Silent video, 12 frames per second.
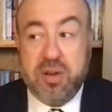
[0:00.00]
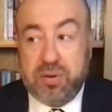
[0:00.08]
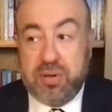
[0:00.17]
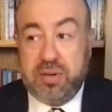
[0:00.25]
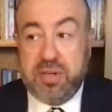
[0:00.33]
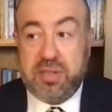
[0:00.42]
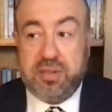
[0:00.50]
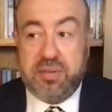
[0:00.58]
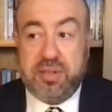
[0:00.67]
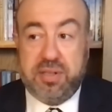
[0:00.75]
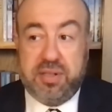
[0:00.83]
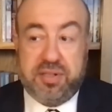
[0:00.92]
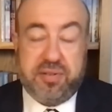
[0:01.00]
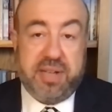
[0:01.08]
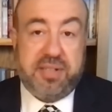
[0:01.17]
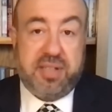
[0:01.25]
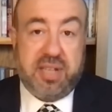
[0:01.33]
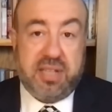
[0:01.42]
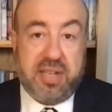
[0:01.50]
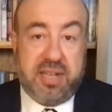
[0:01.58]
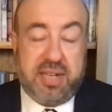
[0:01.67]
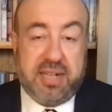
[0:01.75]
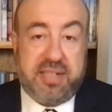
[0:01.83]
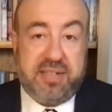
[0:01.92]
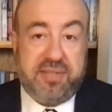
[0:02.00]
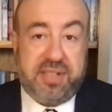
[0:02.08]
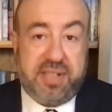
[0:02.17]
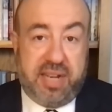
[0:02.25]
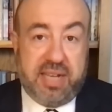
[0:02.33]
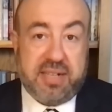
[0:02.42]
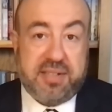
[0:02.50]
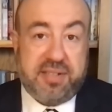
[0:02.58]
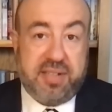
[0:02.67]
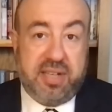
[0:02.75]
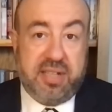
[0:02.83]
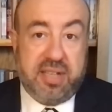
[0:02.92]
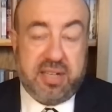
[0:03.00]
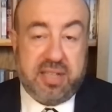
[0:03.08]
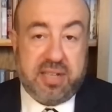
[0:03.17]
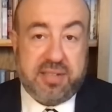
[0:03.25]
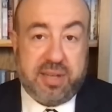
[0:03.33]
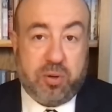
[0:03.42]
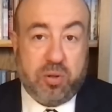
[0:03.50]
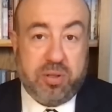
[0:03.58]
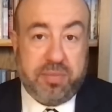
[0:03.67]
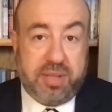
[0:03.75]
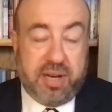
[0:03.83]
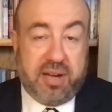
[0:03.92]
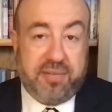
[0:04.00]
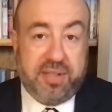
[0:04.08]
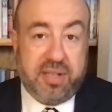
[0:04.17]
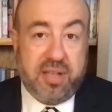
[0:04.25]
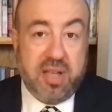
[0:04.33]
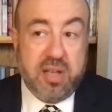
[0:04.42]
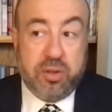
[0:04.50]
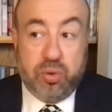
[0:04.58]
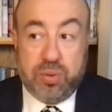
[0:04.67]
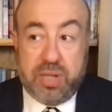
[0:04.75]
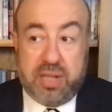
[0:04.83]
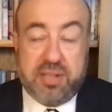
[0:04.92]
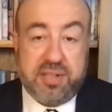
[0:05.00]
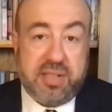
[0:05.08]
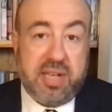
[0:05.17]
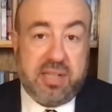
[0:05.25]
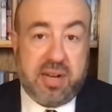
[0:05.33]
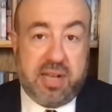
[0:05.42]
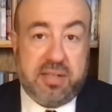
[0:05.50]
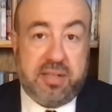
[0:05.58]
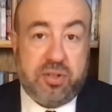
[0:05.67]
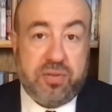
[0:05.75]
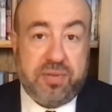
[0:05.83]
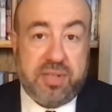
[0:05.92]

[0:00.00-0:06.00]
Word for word: это называется иногда негативной селекцией, иногда законом Дарвина, ну, надо знать разницу.